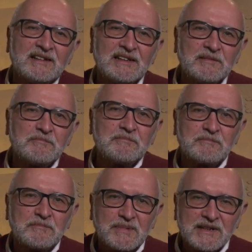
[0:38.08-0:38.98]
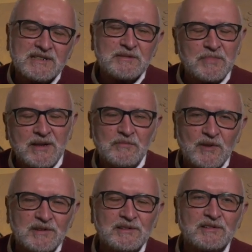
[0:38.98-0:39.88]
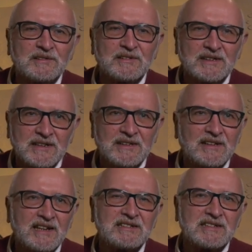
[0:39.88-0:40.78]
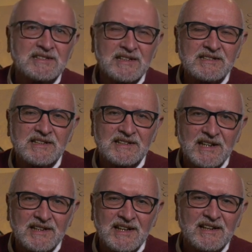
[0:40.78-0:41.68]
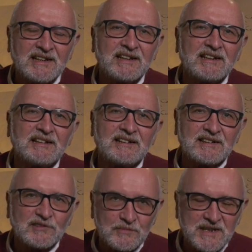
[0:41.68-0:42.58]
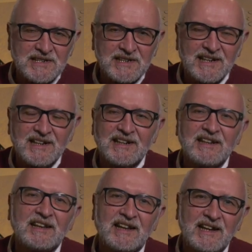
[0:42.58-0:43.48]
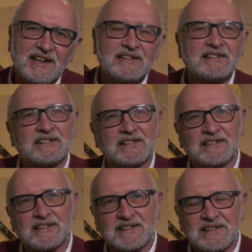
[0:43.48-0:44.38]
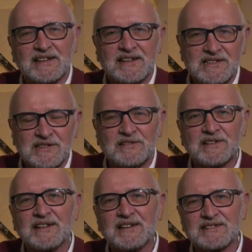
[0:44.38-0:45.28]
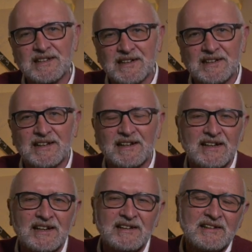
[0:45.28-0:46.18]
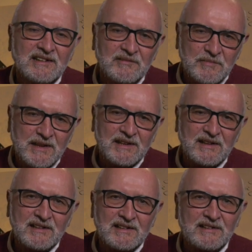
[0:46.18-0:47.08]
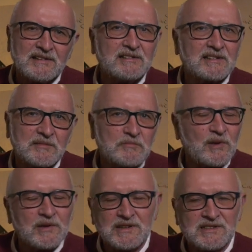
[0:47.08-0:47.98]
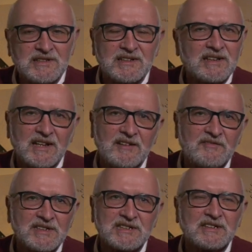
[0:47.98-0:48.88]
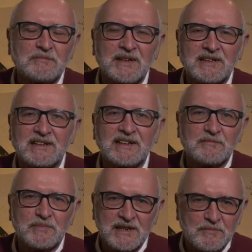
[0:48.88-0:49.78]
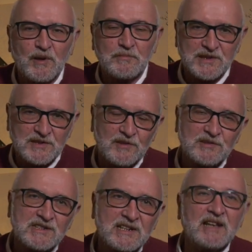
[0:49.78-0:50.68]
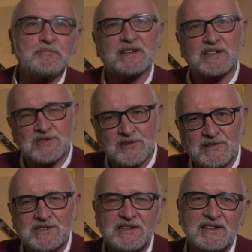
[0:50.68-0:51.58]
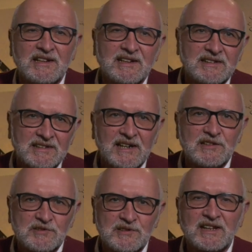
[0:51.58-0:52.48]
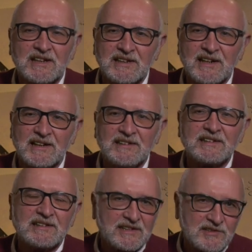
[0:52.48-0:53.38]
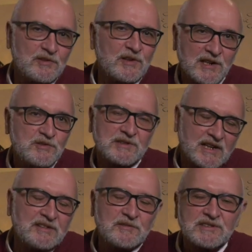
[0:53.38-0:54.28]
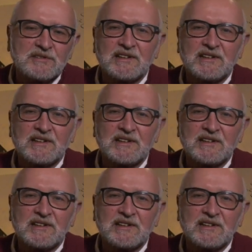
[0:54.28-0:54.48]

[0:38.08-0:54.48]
in principal modo di assistenza sanitaria domiciliare e eh, integrazione sanitaria per eh, rimborsi e visite mediche per i propri soci e per i soci delle società aderenti, che sono le società di questo